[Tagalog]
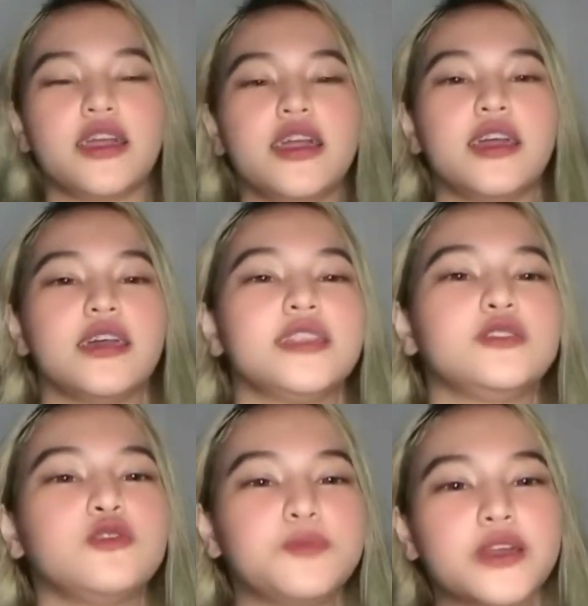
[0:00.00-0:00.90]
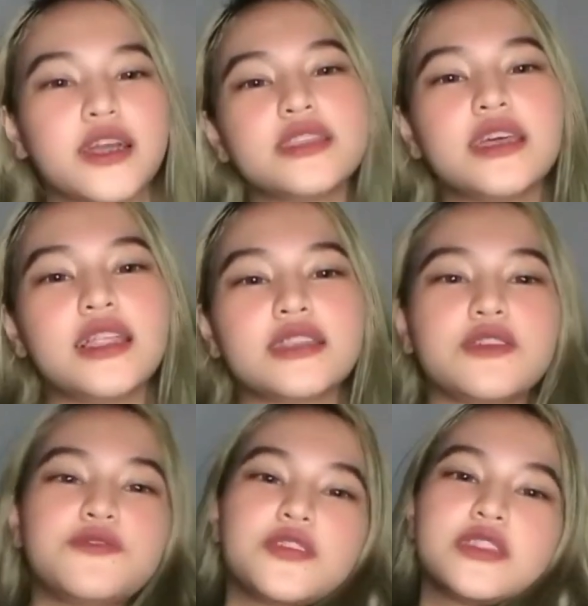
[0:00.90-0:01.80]
And super ganda lang
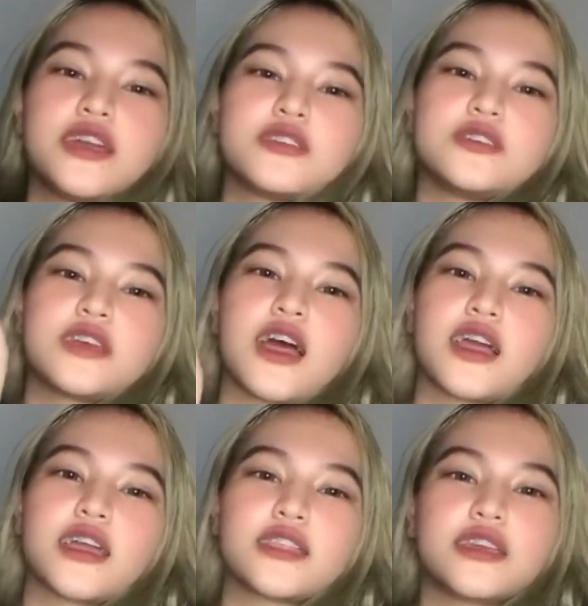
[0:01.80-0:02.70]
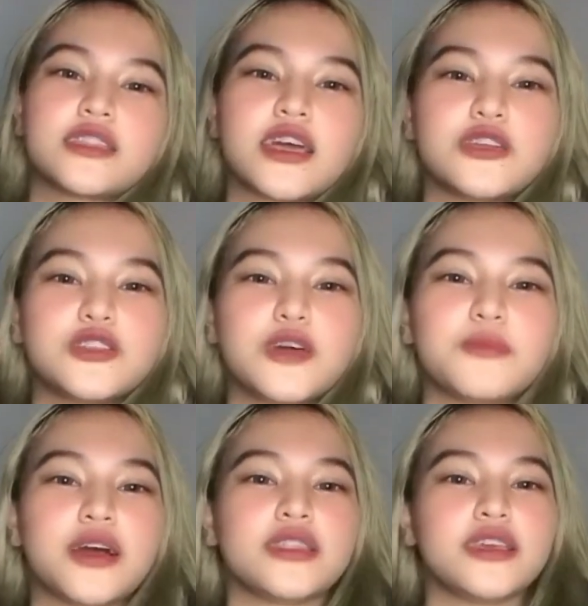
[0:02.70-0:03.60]
ng fit neto sa akin. Kita nyo
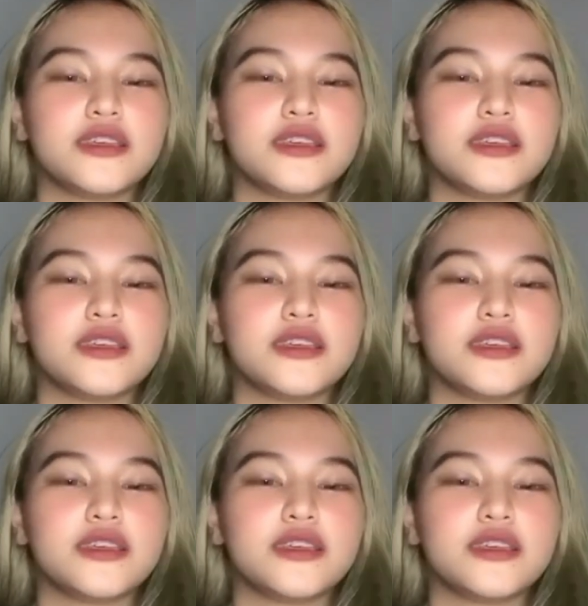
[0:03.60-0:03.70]
naman.